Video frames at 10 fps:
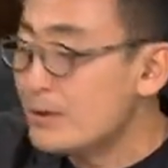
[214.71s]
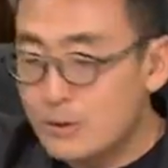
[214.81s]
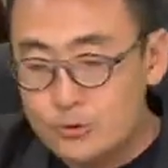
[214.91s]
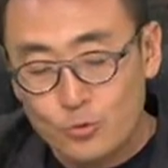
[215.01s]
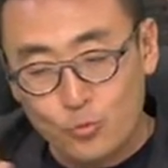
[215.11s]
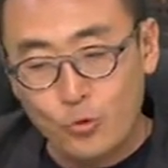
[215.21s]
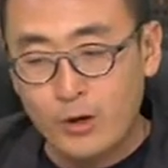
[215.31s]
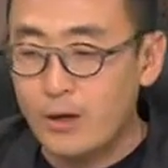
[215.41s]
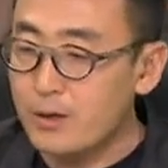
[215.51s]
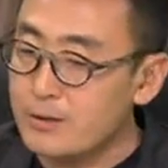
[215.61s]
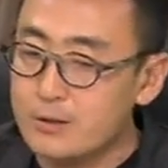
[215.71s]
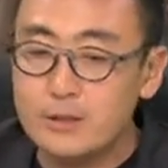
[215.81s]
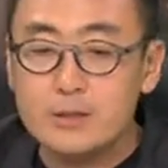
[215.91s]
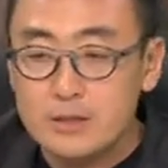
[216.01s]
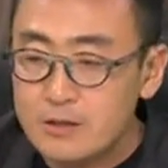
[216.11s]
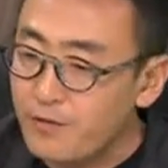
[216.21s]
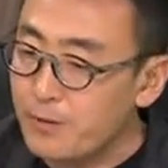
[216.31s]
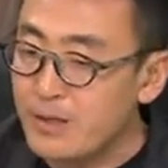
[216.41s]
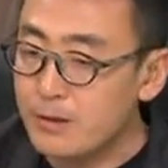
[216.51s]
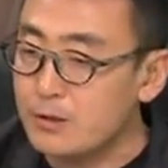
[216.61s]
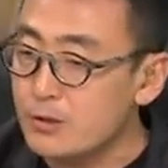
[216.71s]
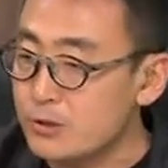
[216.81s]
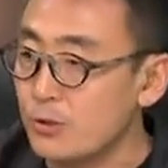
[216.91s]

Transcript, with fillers: 他说我可以一方面恪